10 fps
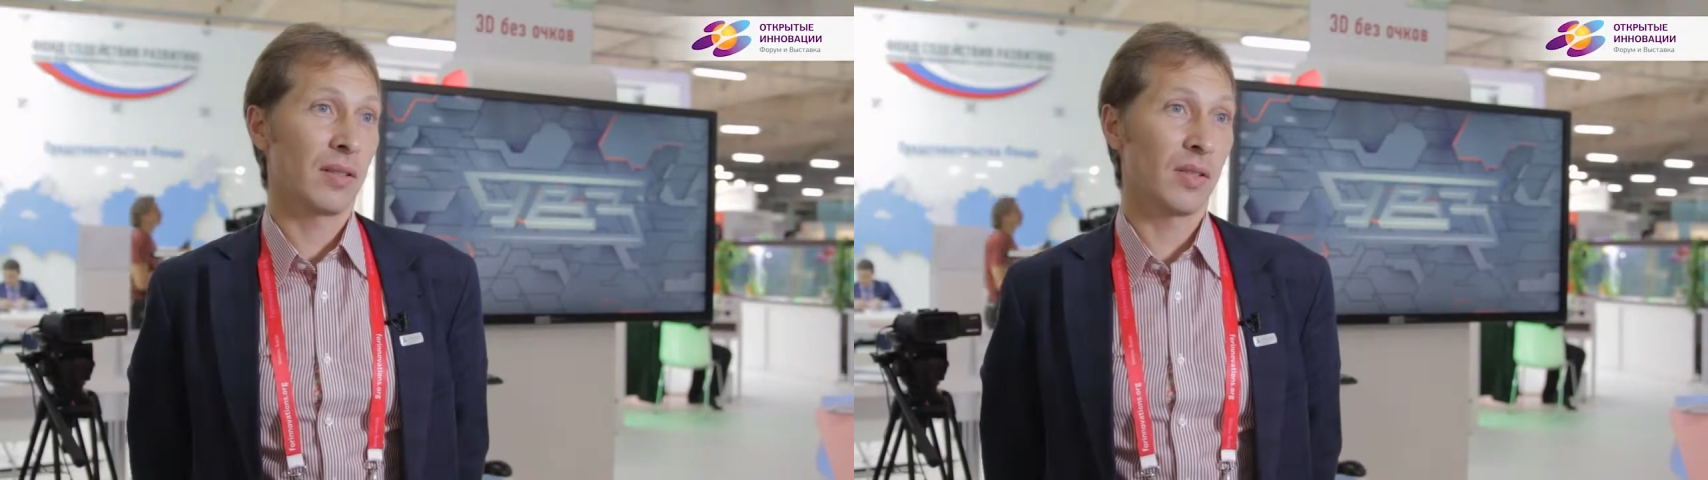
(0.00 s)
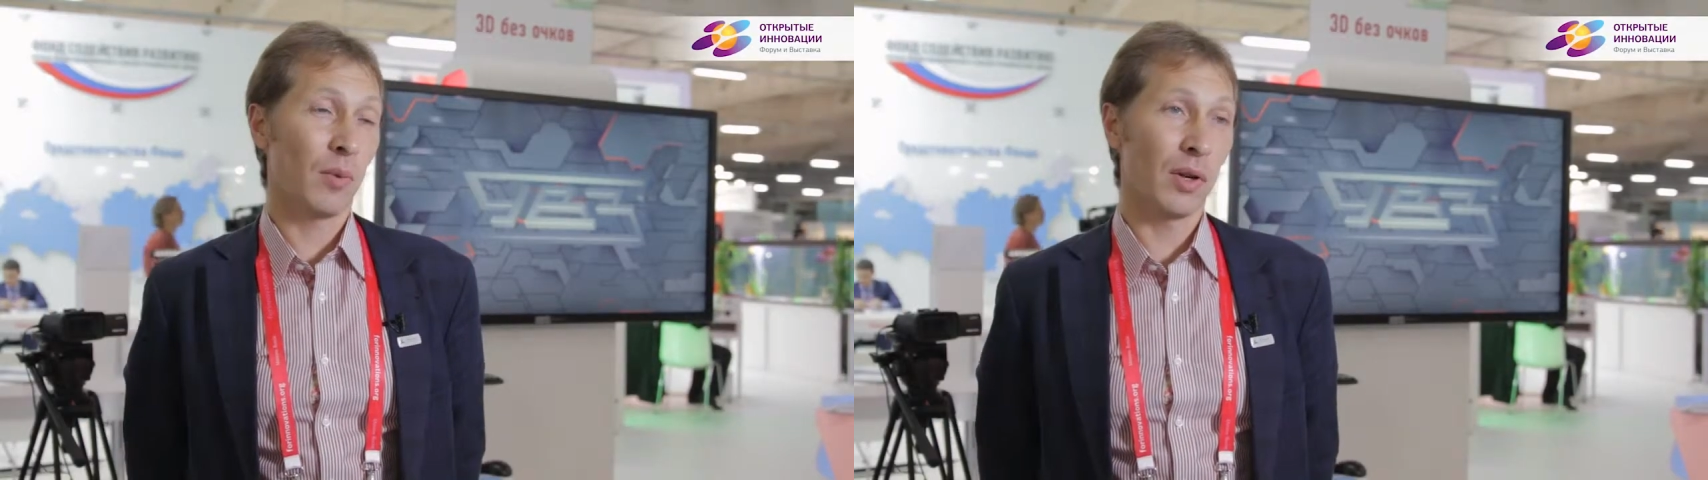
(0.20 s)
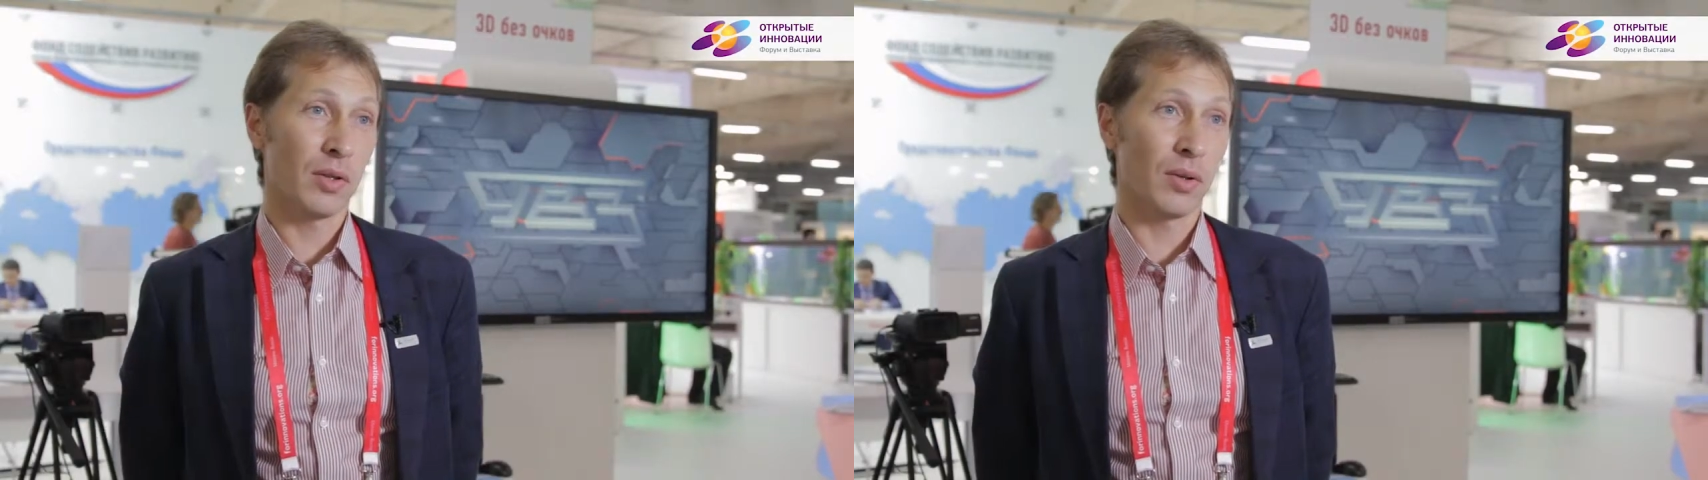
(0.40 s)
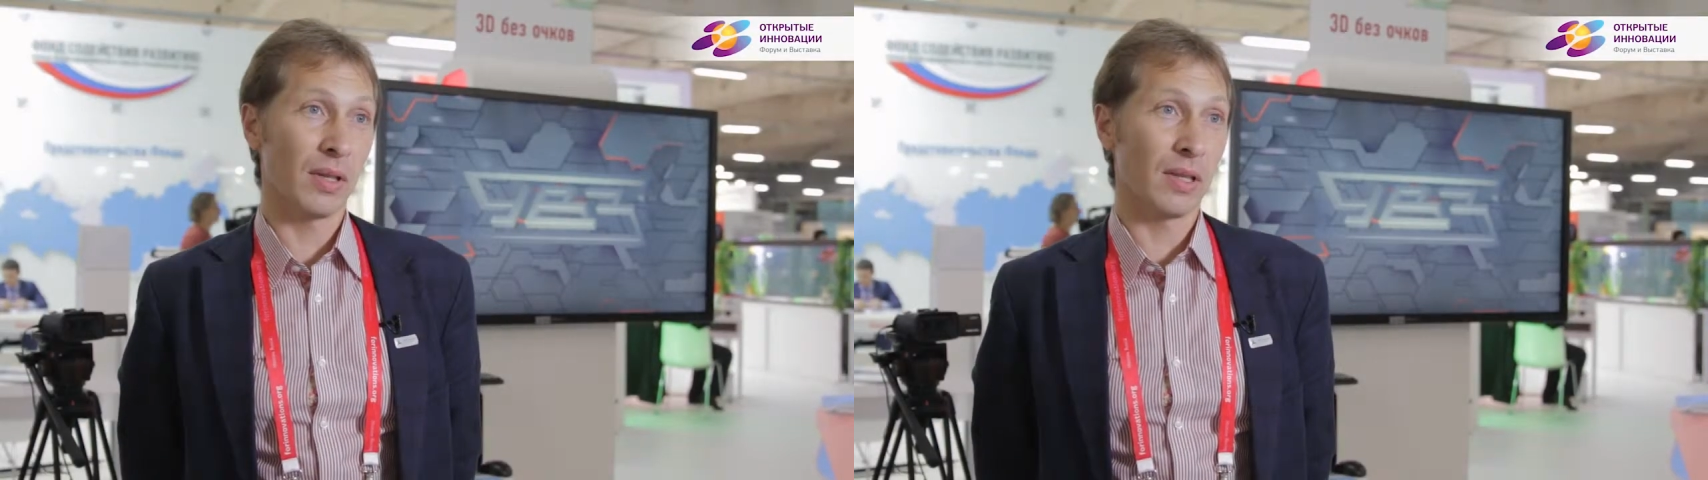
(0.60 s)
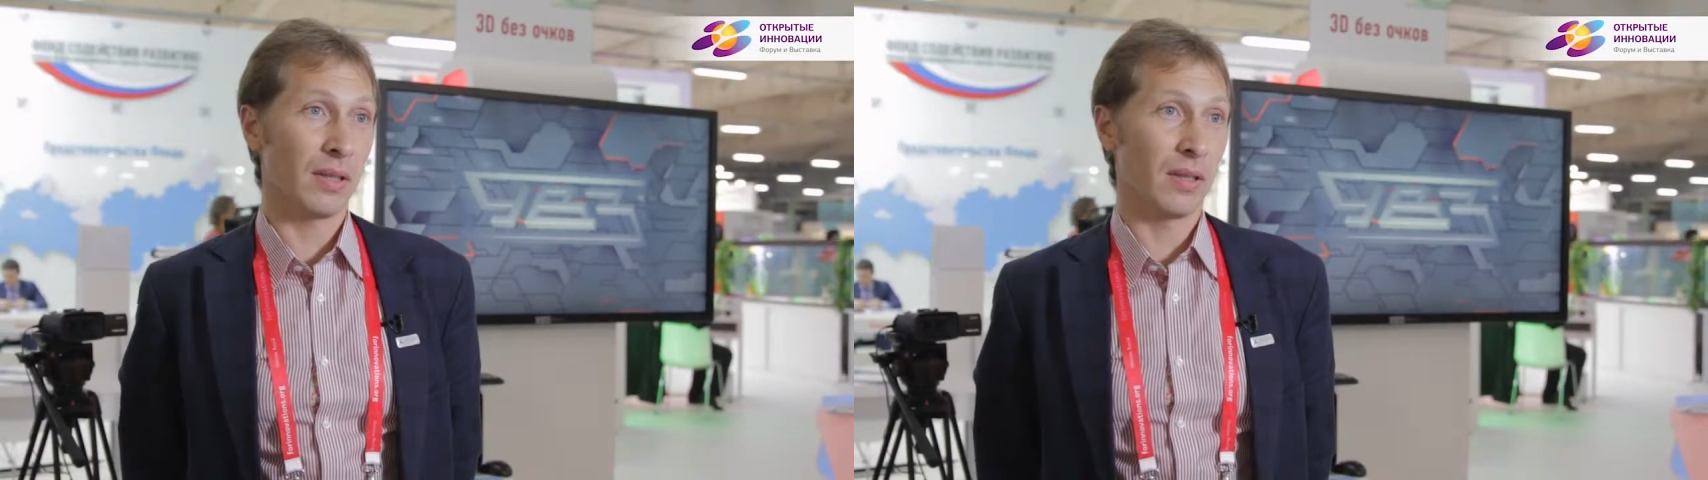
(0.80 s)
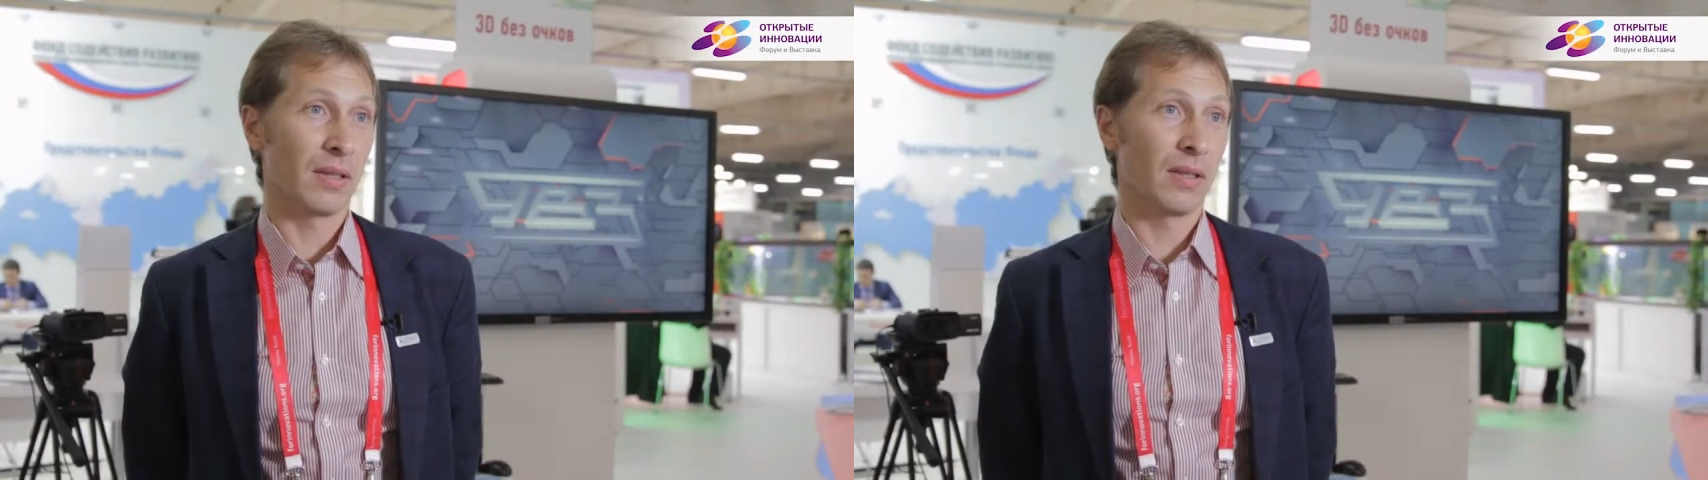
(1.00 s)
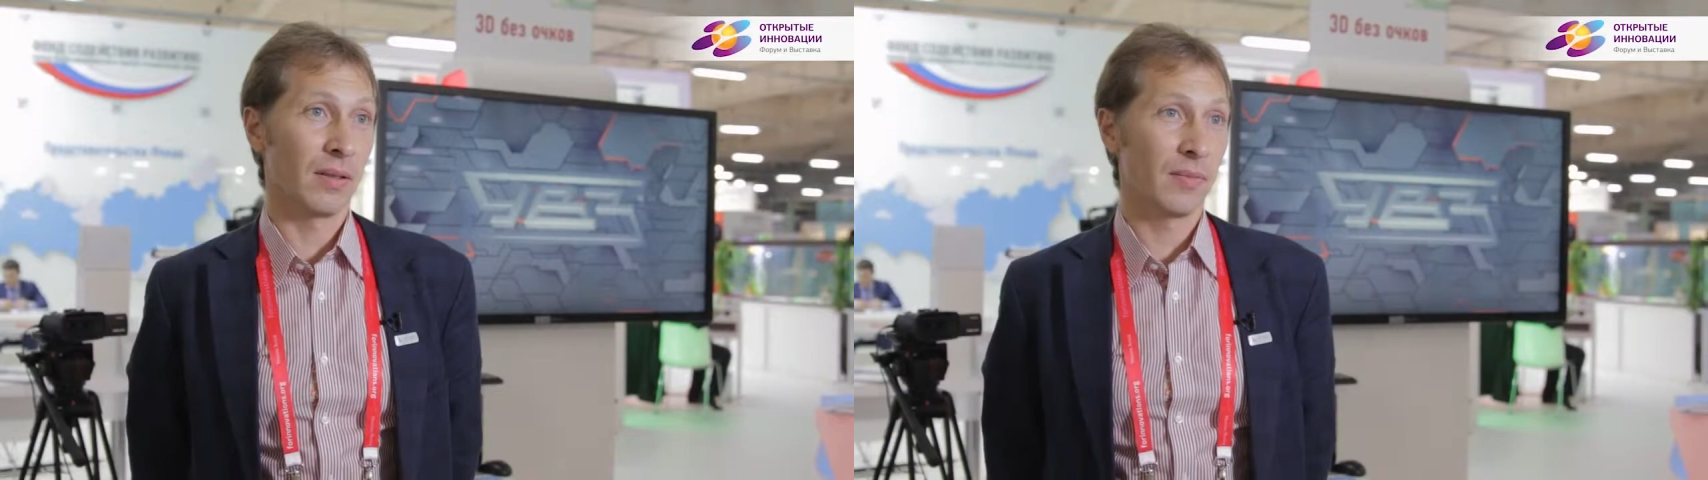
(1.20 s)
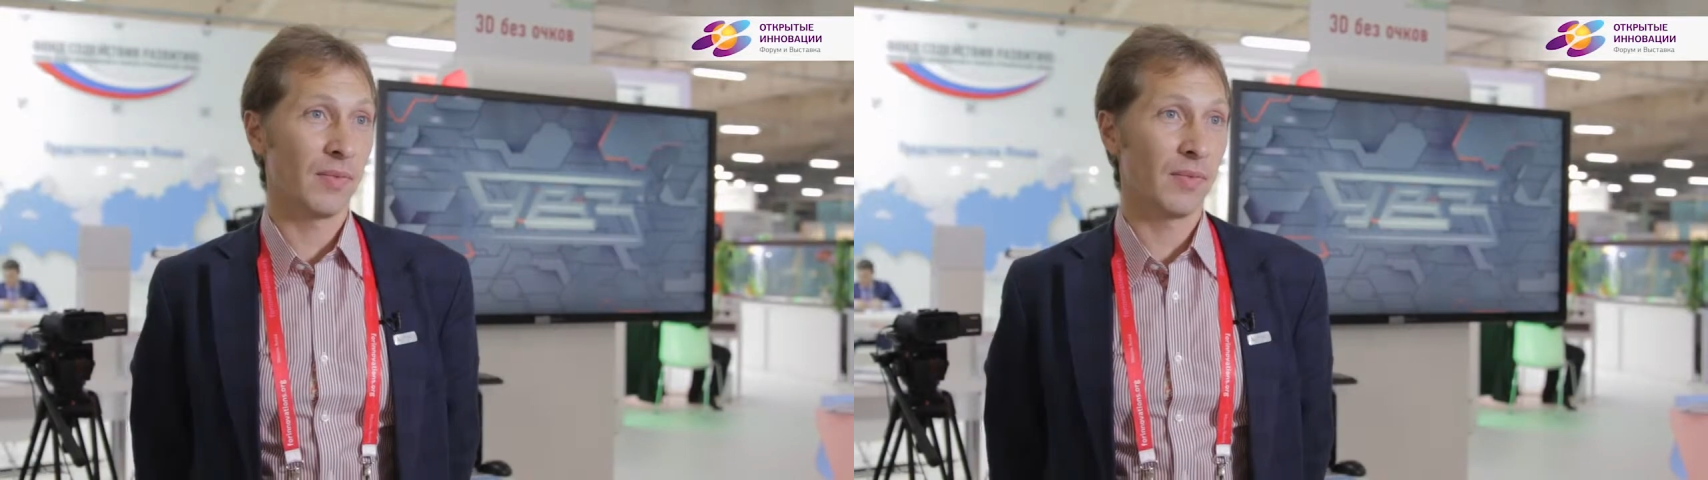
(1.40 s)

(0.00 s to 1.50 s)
использует э,